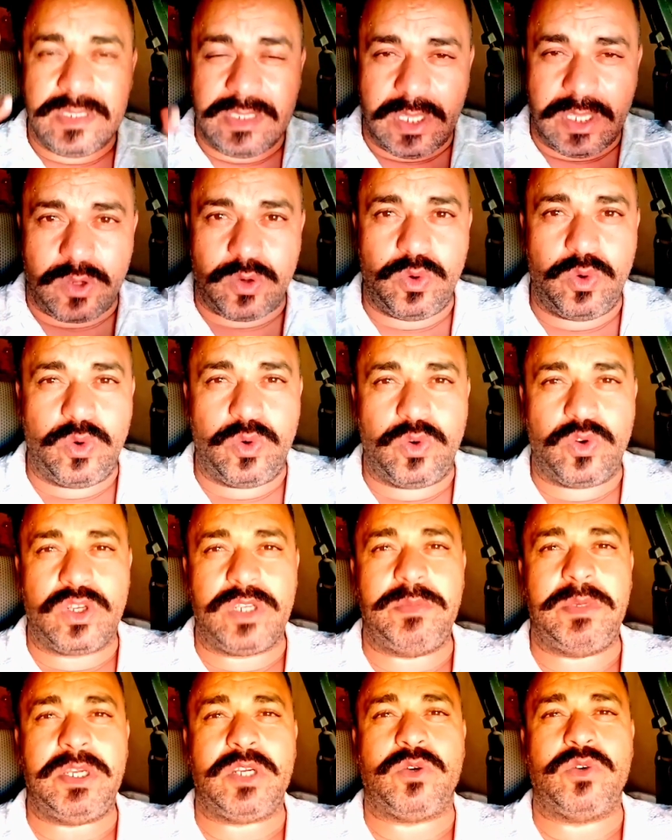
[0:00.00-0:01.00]

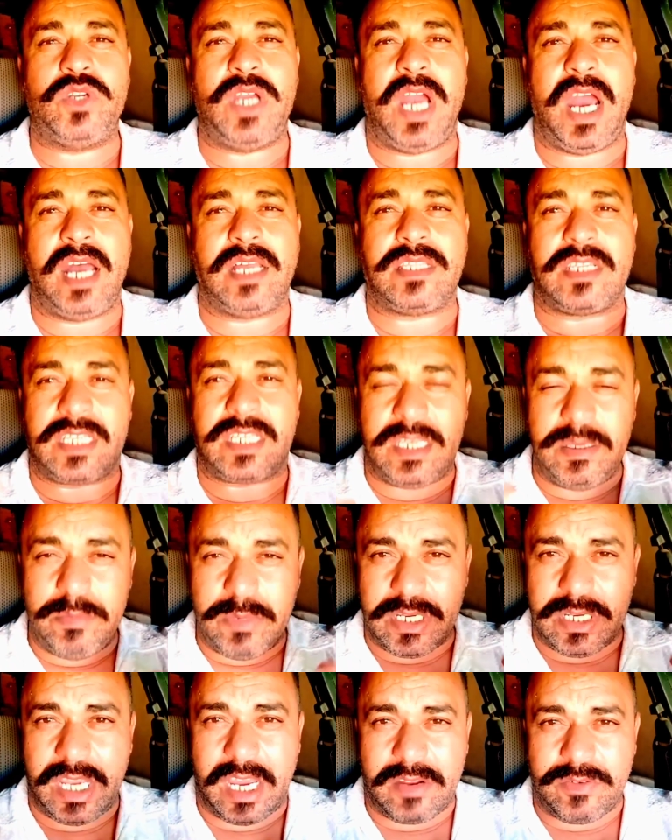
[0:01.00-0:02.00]
ضروري ما يكون حاضر
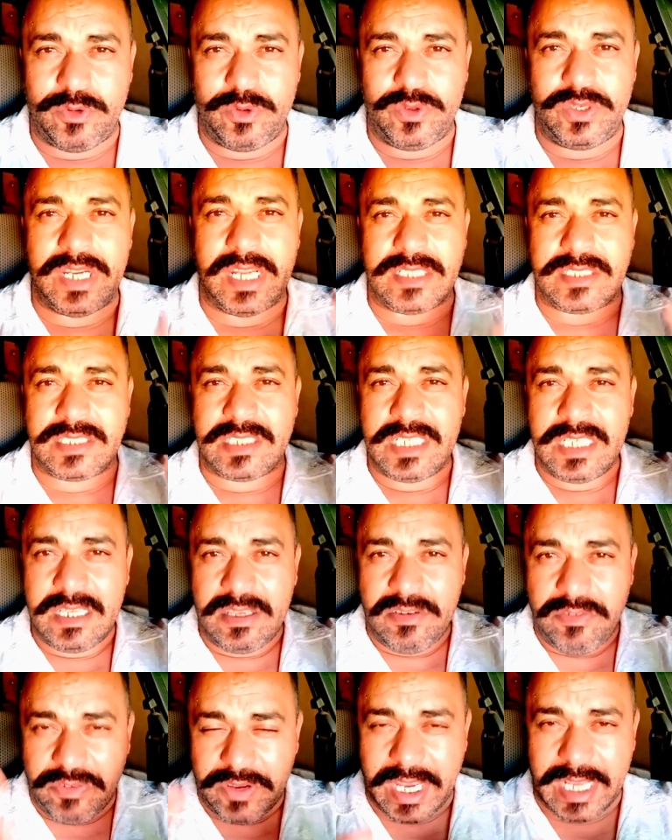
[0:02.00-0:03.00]
كما كيعرفوا الناس
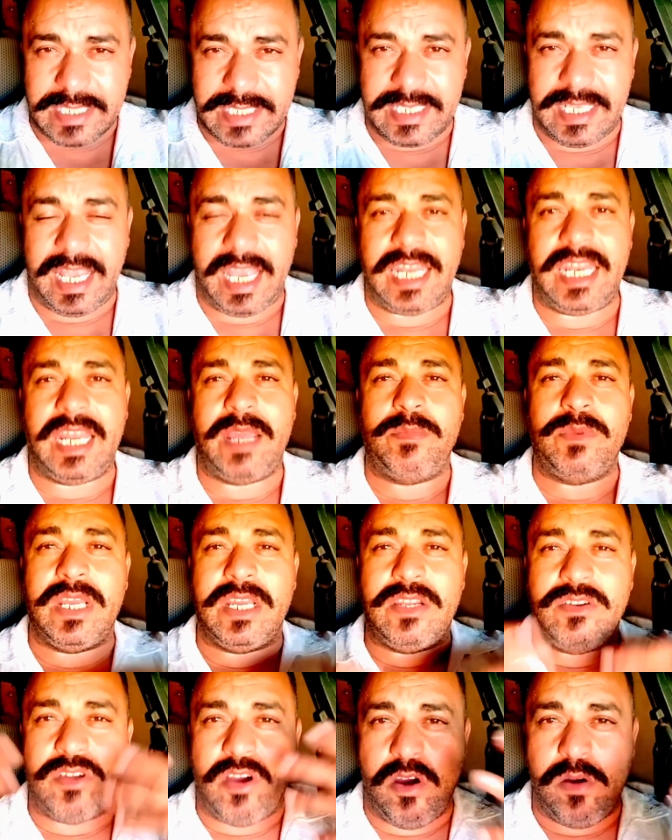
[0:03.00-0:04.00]
في كاس العالم
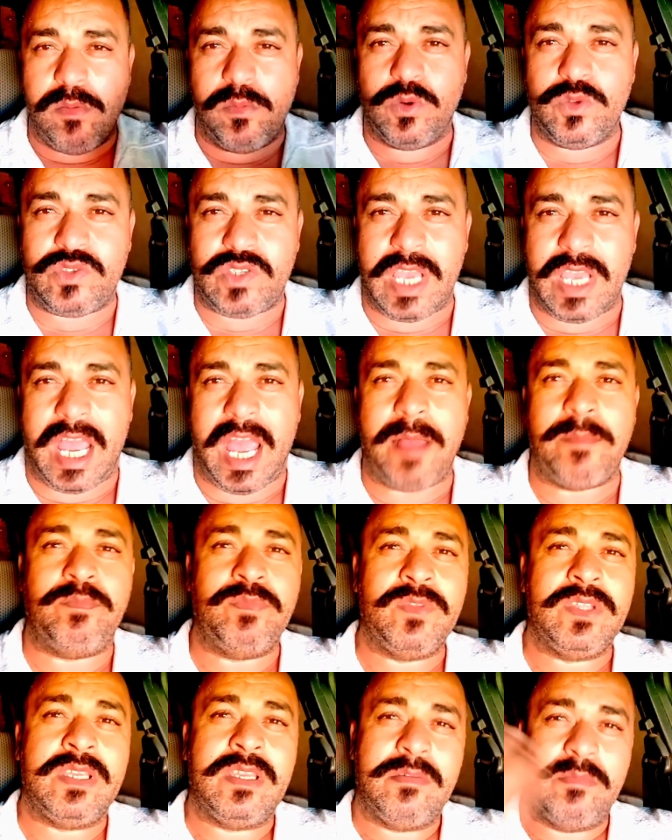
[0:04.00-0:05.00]
لانه منتخب
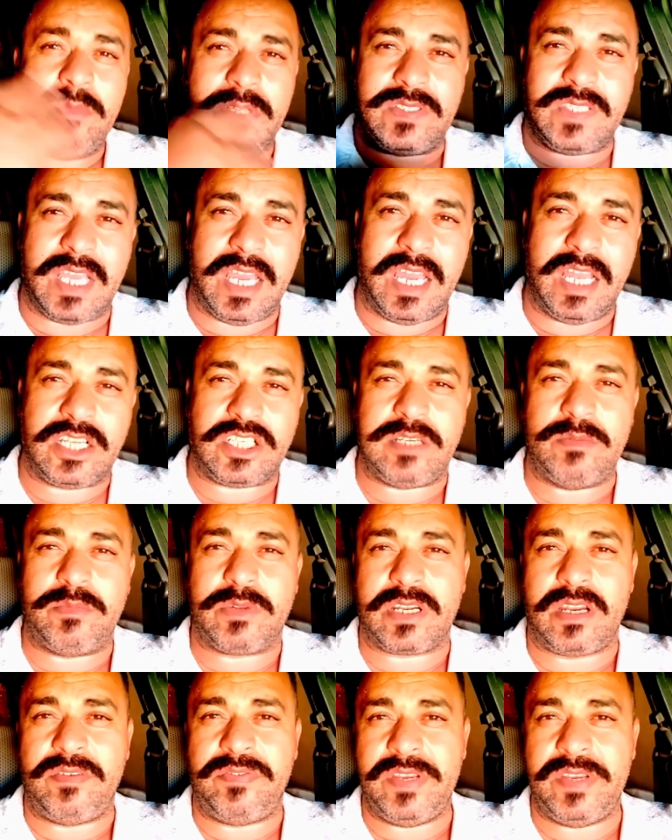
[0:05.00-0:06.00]
ما تاهلش
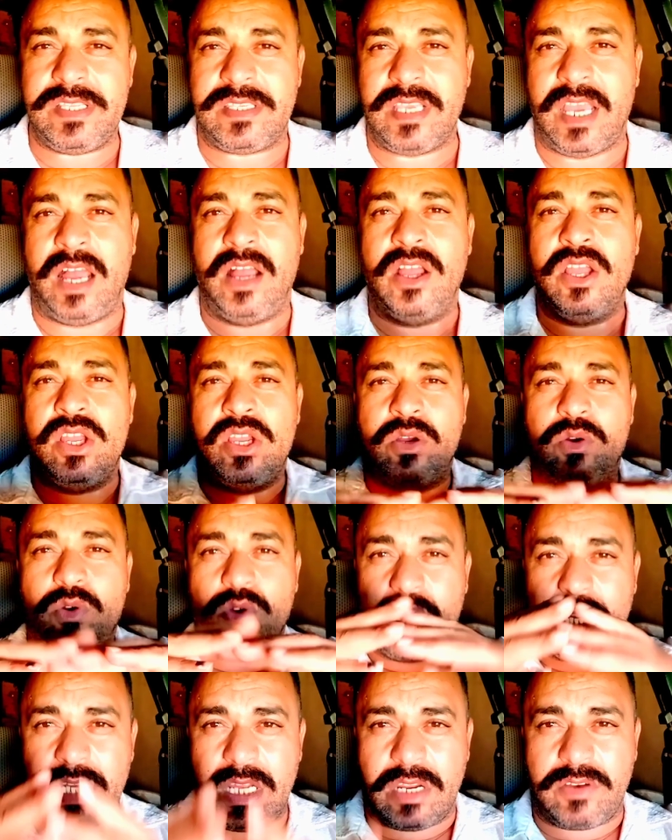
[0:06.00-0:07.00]
المره الفايته
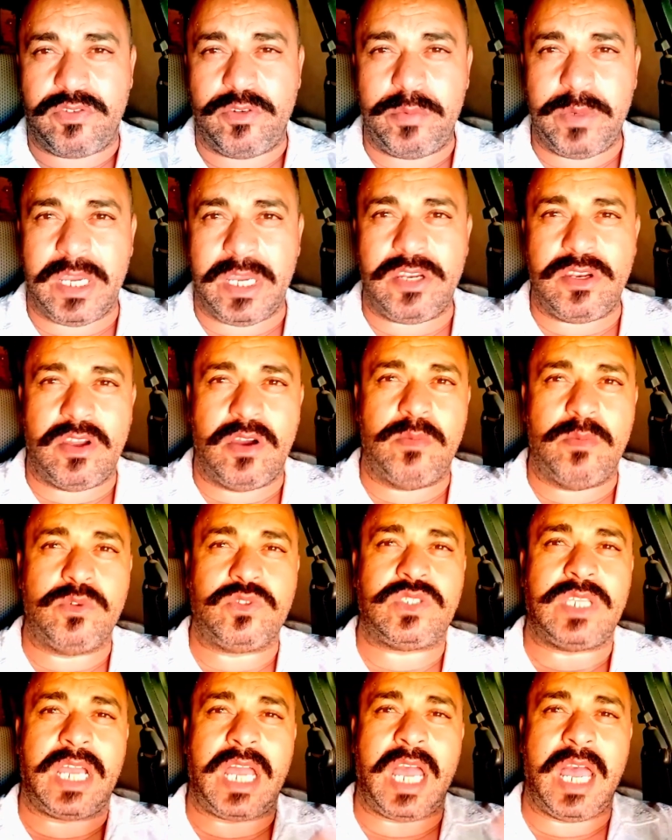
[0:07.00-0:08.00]
وكنعرفوا بانه
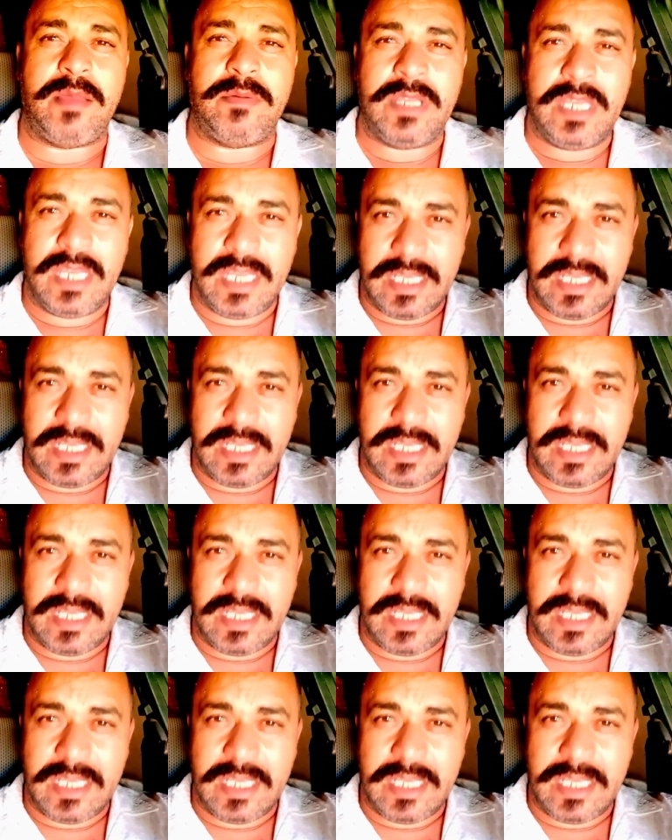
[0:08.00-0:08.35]
منتخب